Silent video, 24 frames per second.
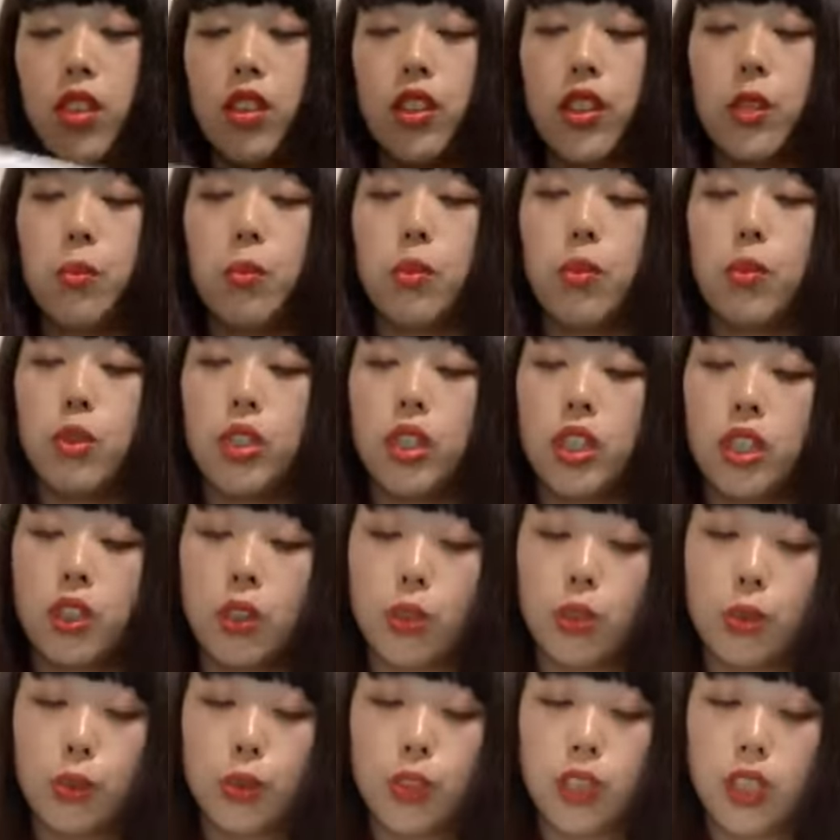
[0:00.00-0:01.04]
でもこれだ
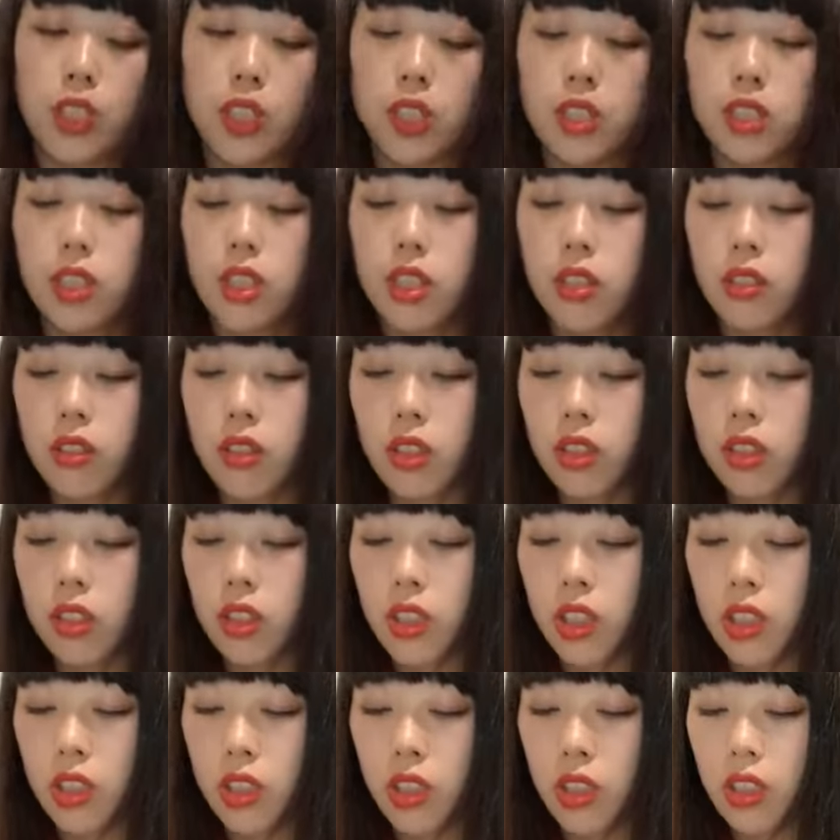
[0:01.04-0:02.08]
と腹筋してる感
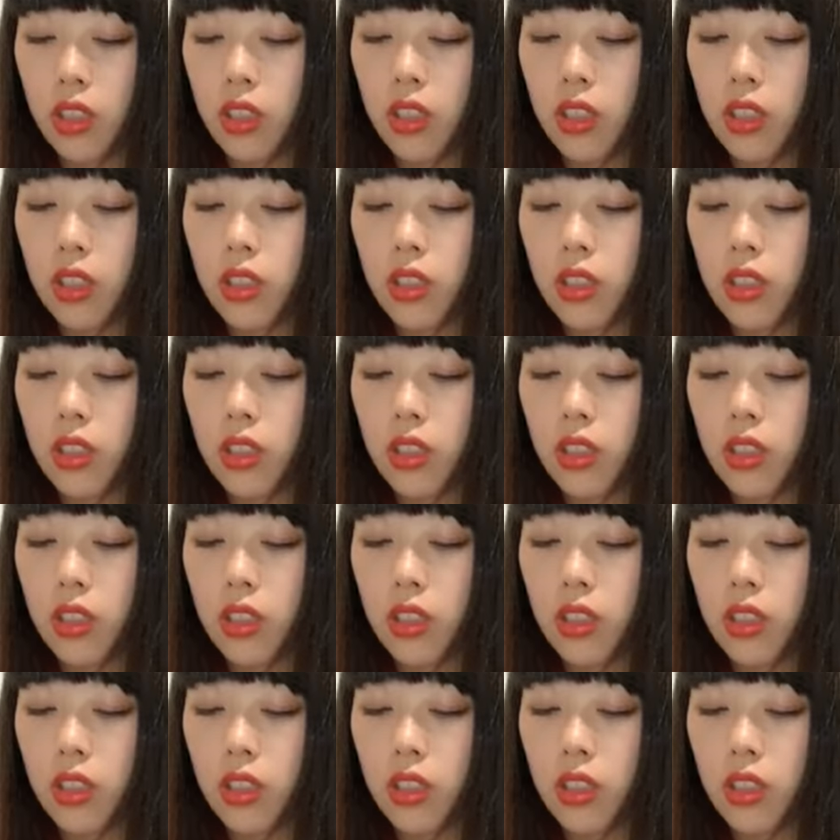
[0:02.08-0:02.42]
ないね